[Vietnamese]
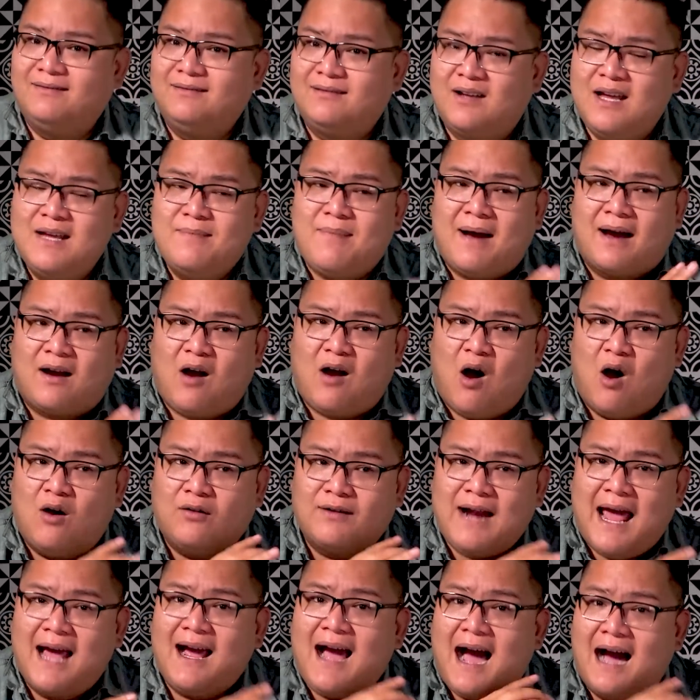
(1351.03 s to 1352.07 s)
khi mà còn
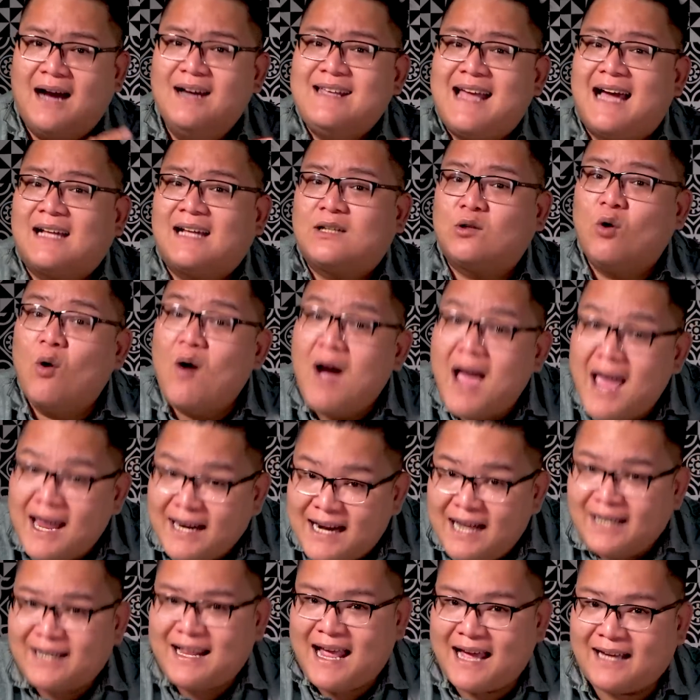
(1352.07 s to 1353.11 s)
đang ở nhà thuê
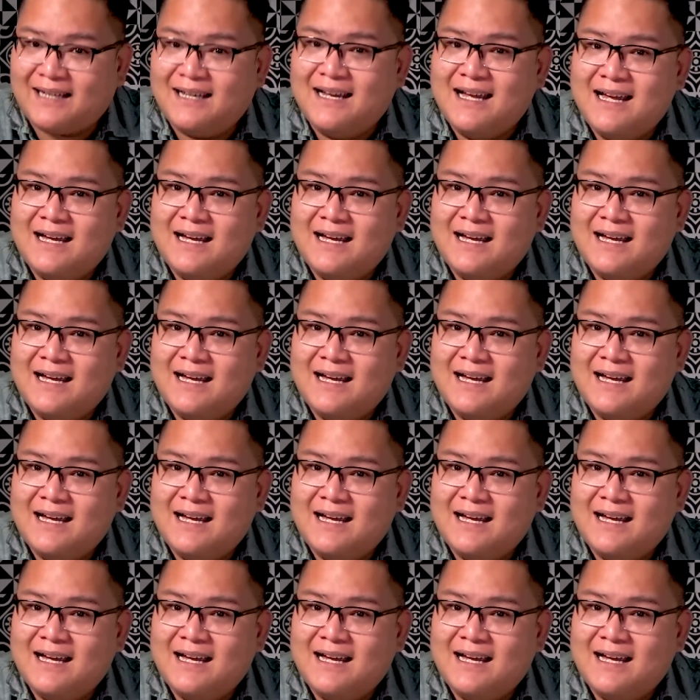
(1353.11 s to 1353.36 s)
đó nha